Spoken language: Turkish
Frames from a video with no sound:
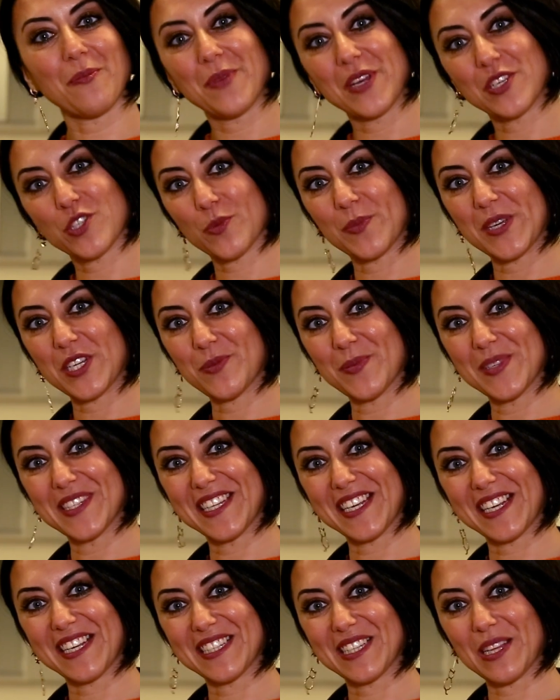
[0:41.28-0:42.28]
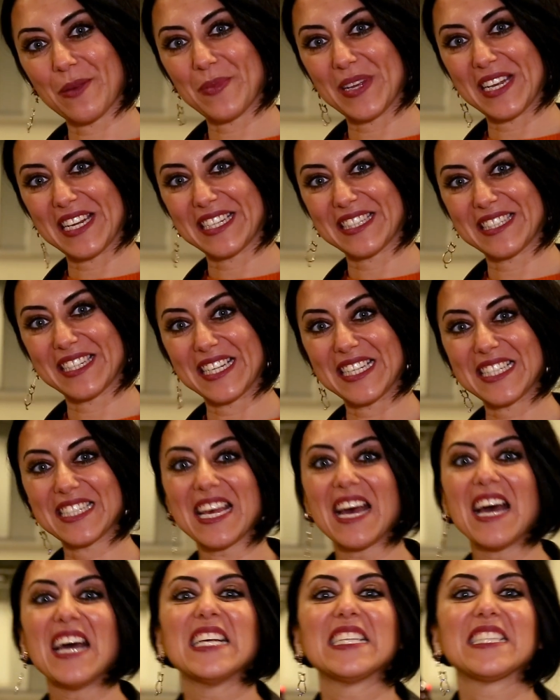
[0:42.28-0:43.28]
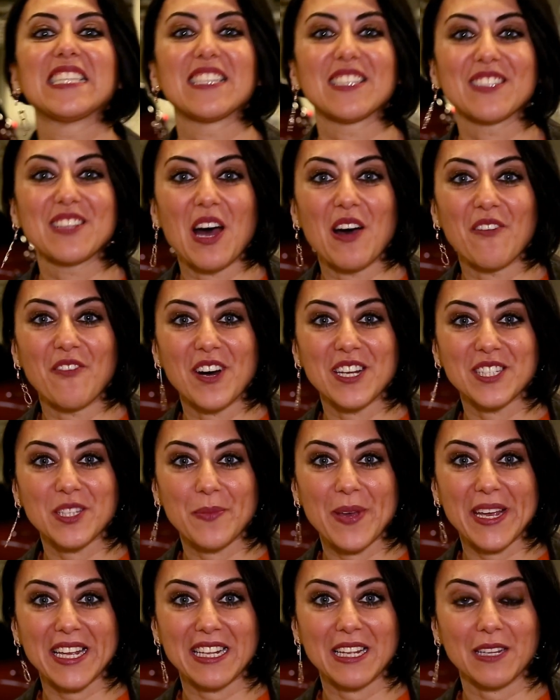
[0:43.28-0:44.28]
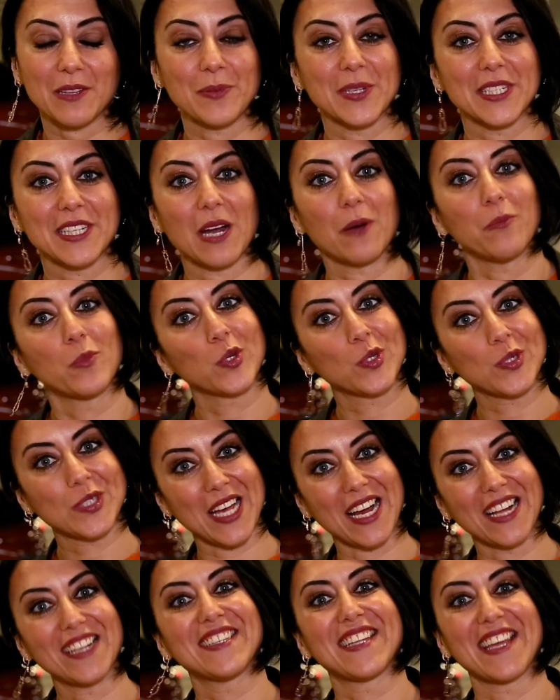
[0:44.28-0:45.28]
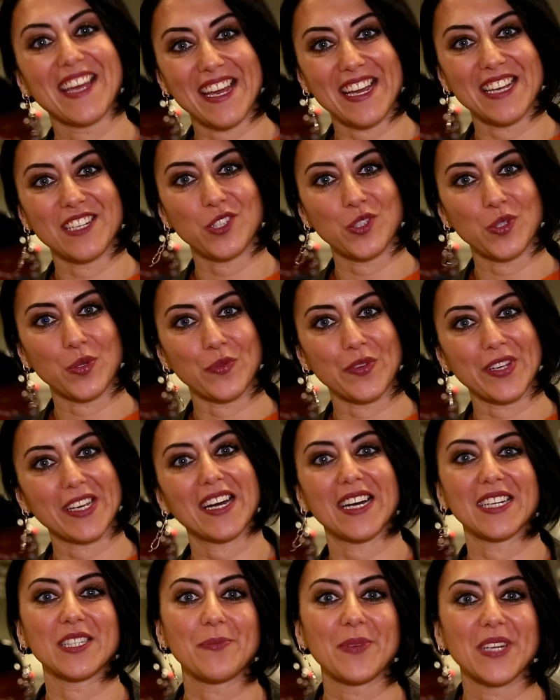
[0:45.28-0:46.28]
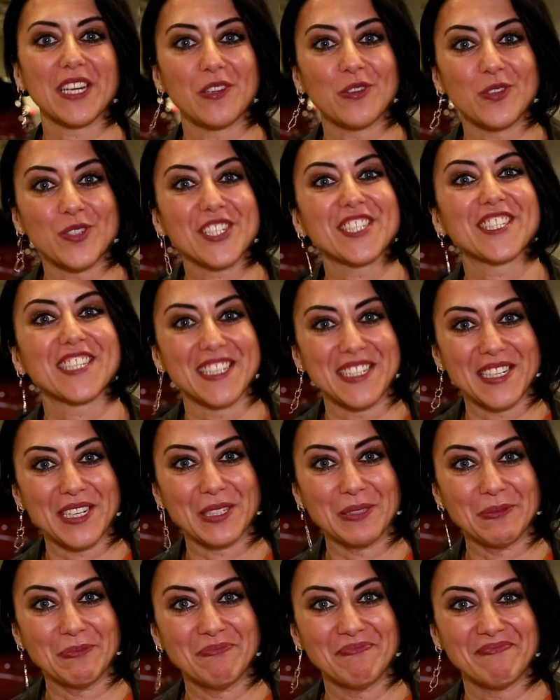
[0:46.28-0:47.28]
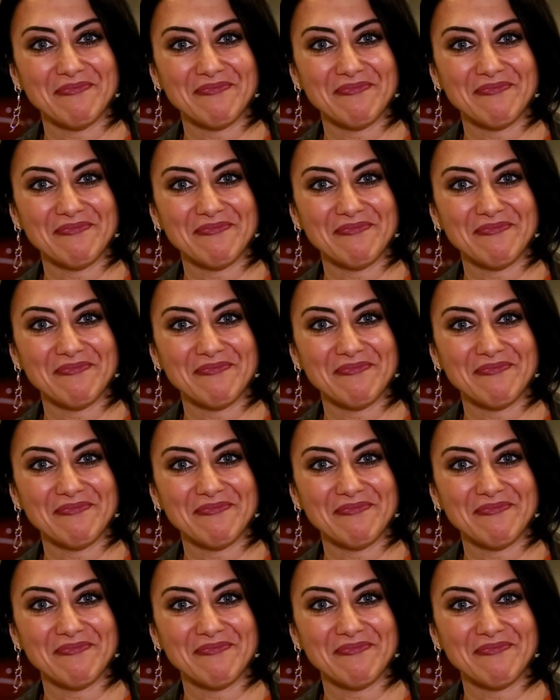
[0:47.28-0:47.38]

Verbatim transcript: Peugeot 5008 ile birlikteyiz. Sizi daha fazla bekletmeden bu güzel D SUV'yi hadi bir an önce tanıyalım.